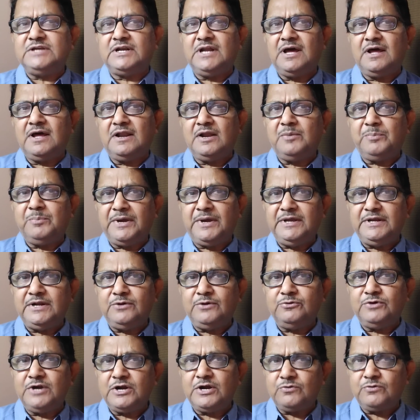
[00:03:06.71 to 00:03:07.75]

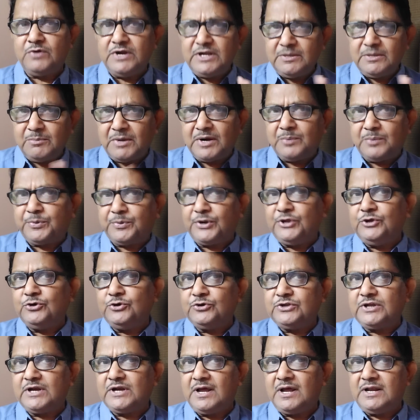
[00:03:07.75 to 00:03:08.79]
జలాలపైన ఉన్నటువంటి మన
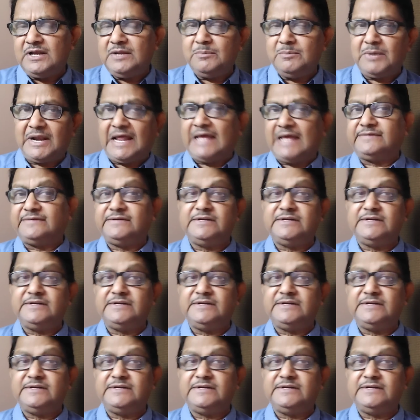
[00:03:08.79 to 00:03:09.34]
ప్రయోజనాల్ని మన